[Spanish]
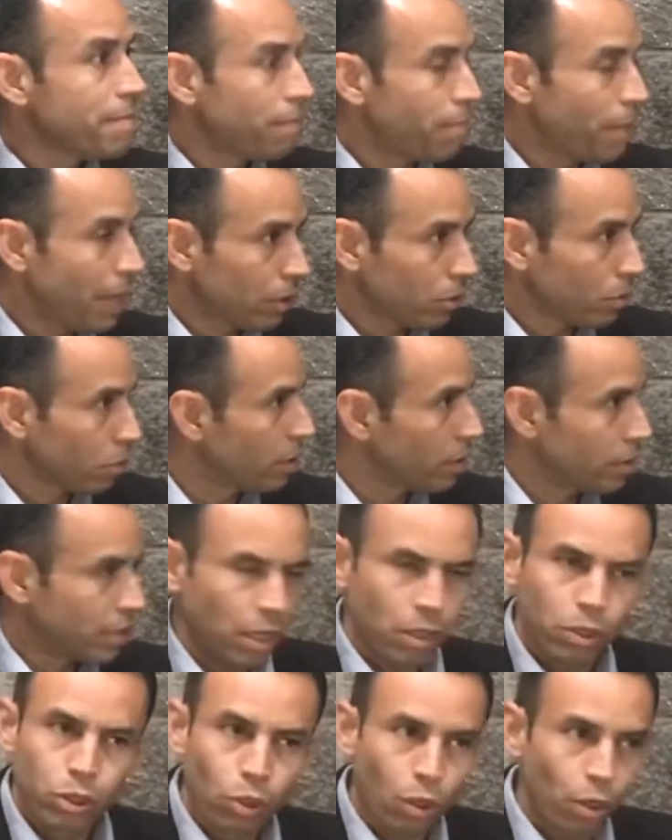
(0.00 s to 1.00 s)
impactos.
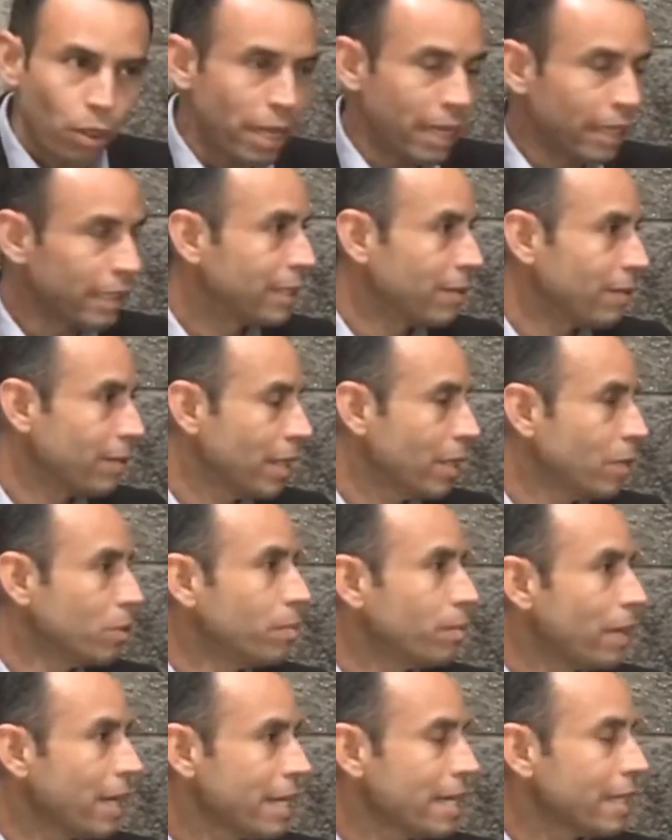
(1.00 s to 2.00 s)
Desde toda actividad
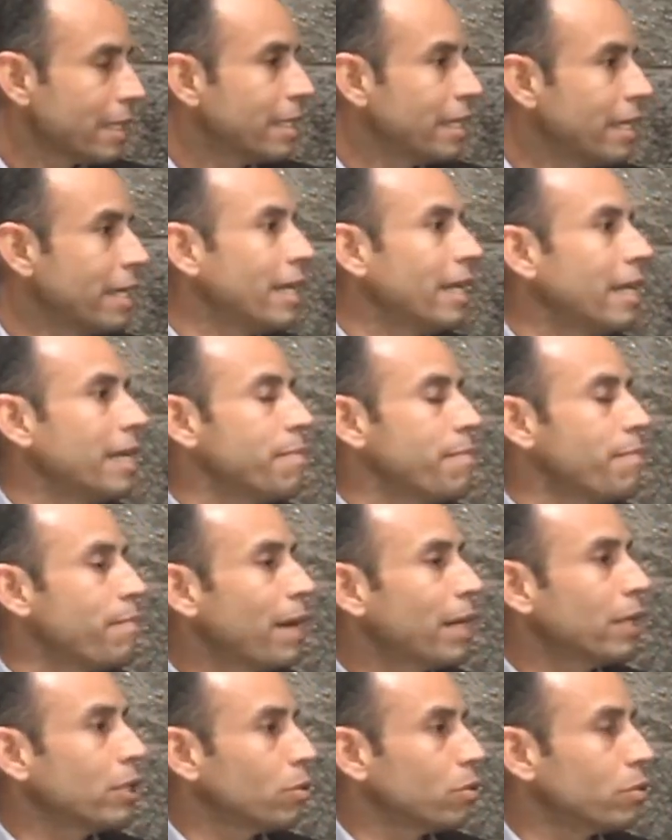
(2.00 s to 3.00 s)
humana tiene
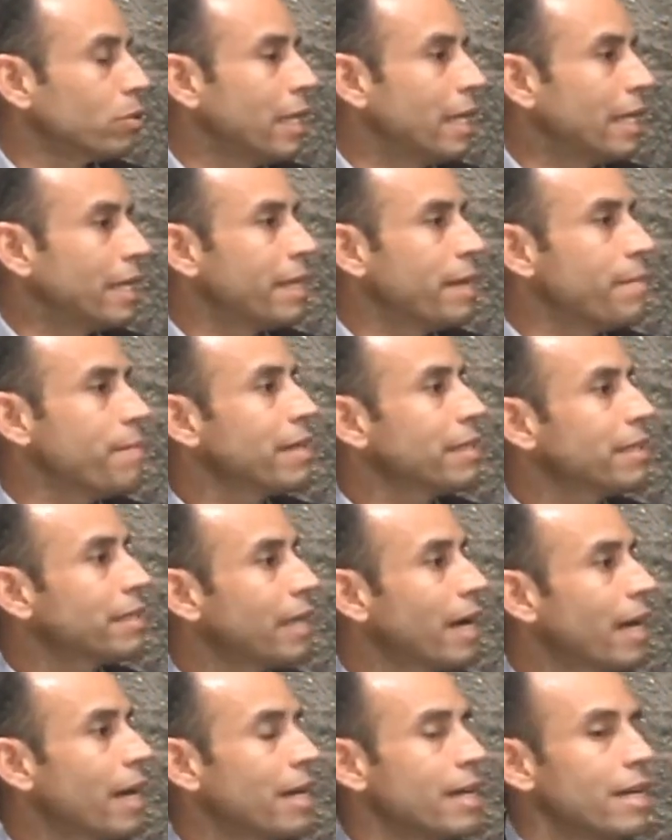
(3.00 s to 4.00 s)
impactos. El tema
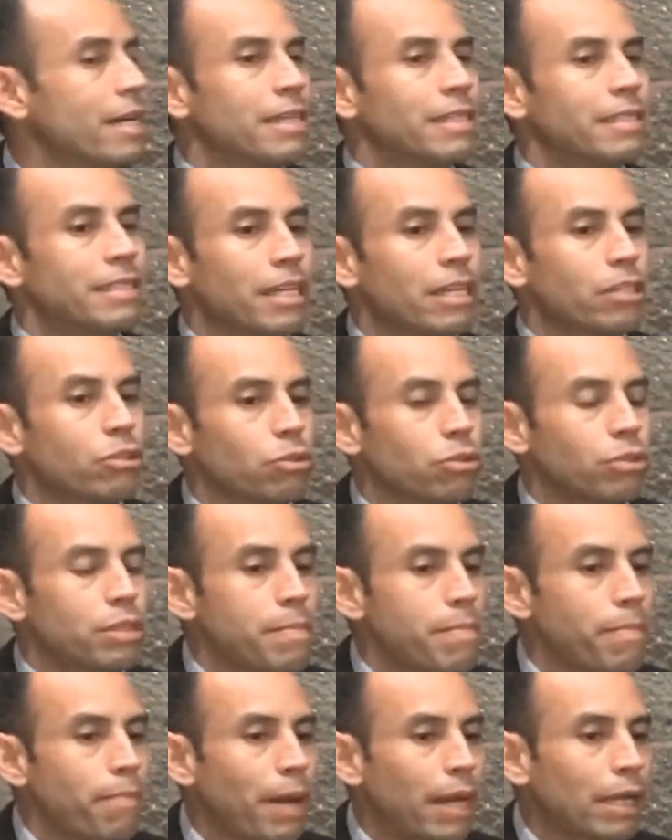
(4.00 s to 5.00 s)
está si esos
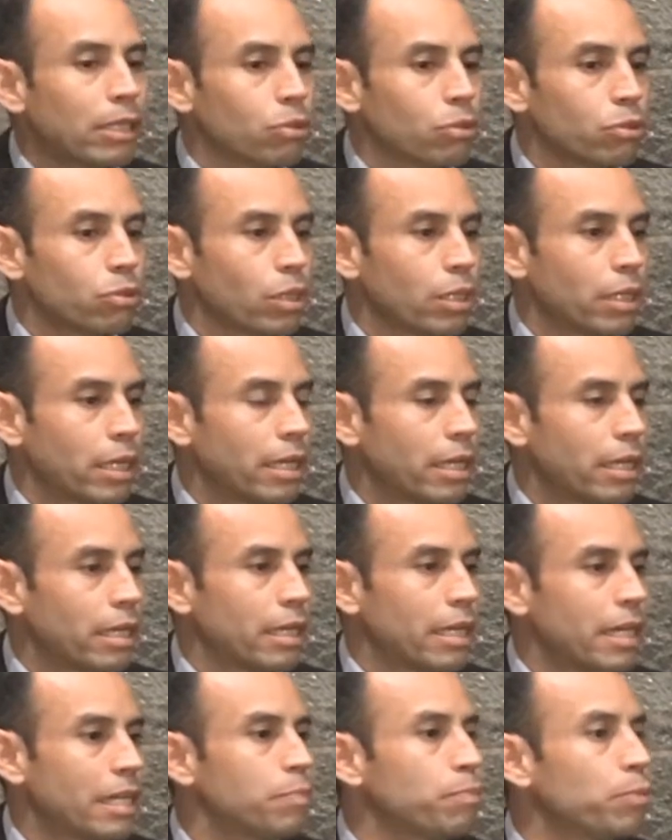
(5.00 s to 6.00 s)
impactos eh,
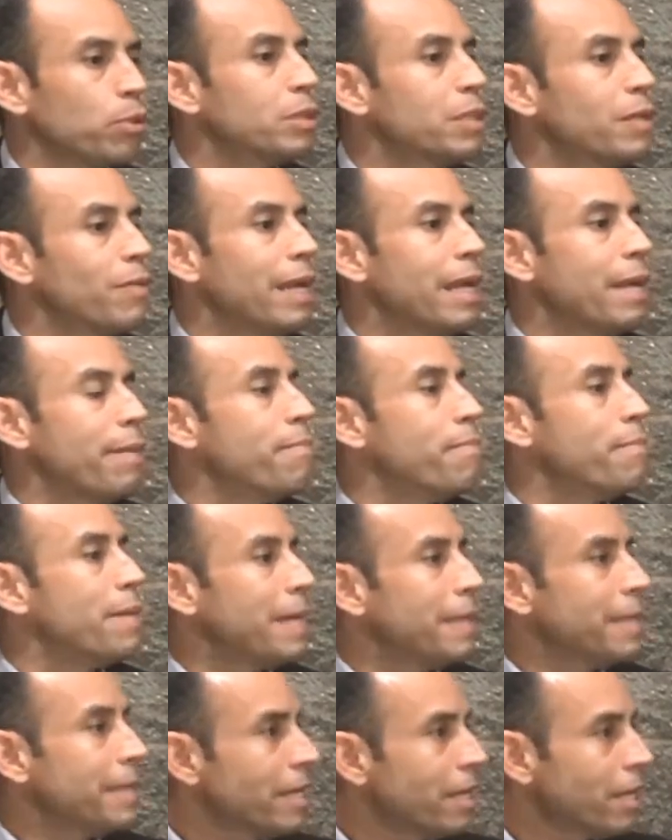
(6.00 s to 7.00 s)
eh, es posible
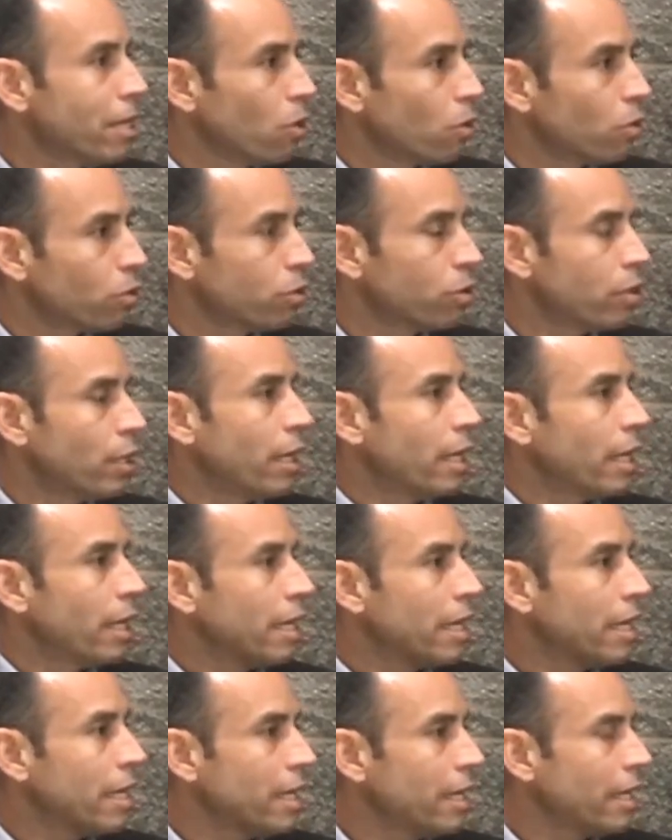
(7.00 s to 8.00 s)
medirlos
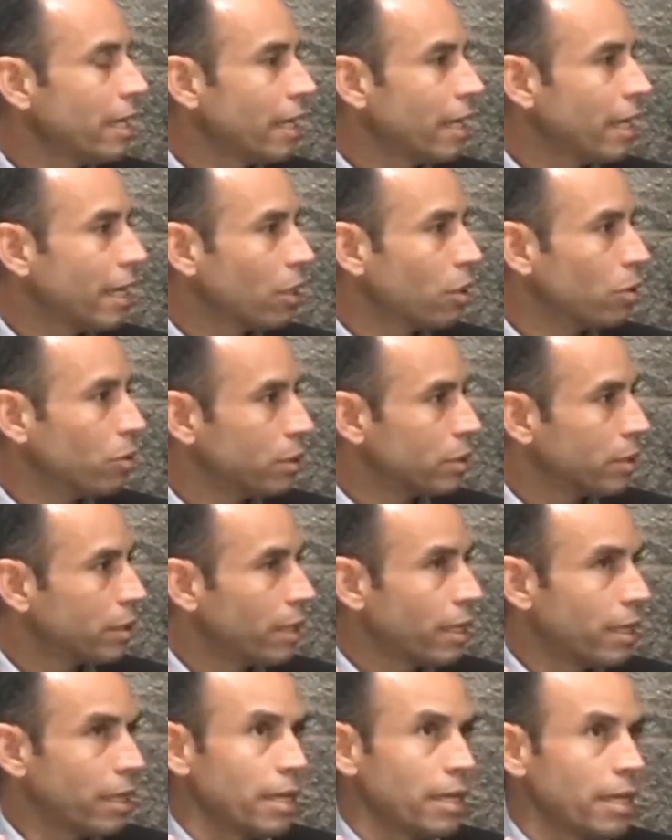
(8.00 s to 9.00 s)
y,
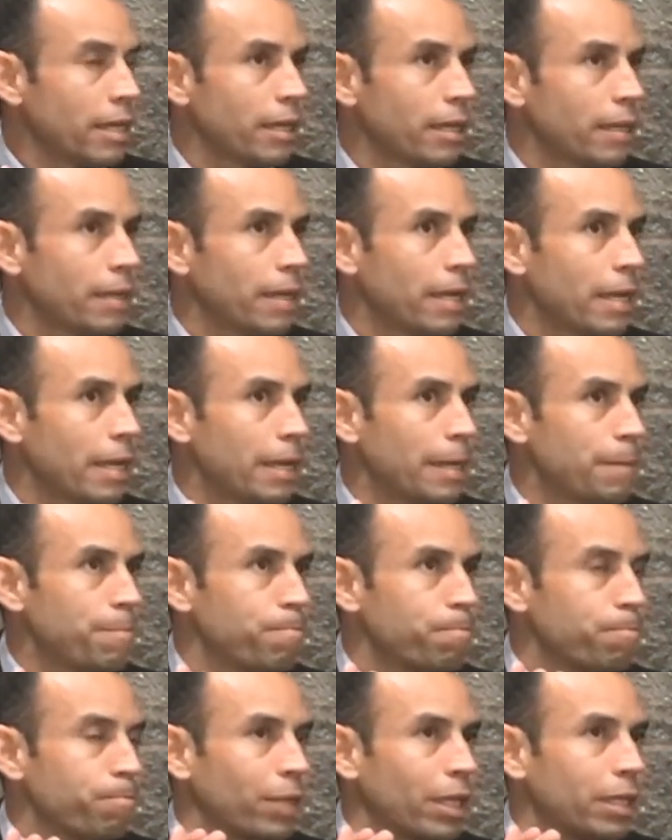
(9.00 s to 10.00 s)

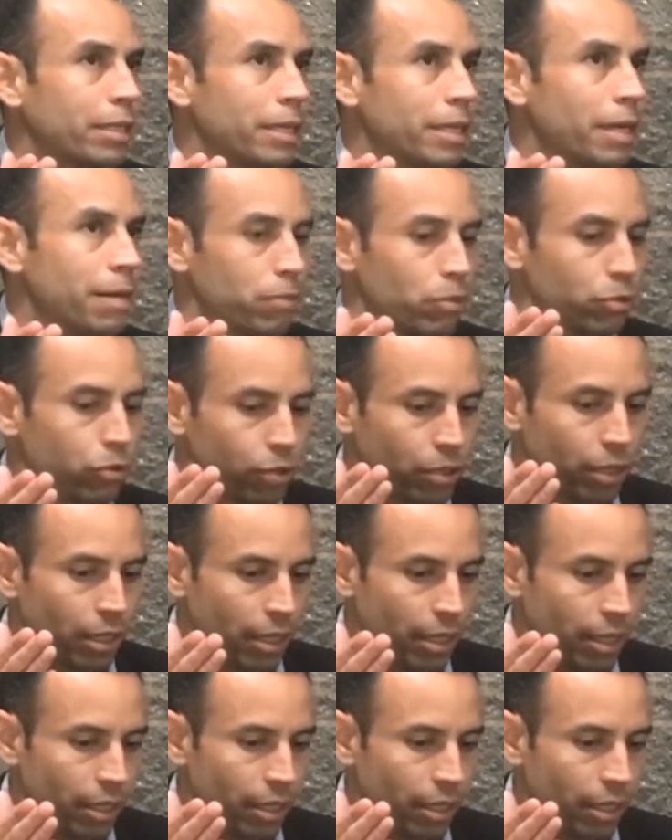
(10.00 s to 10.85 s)
eh, digamos,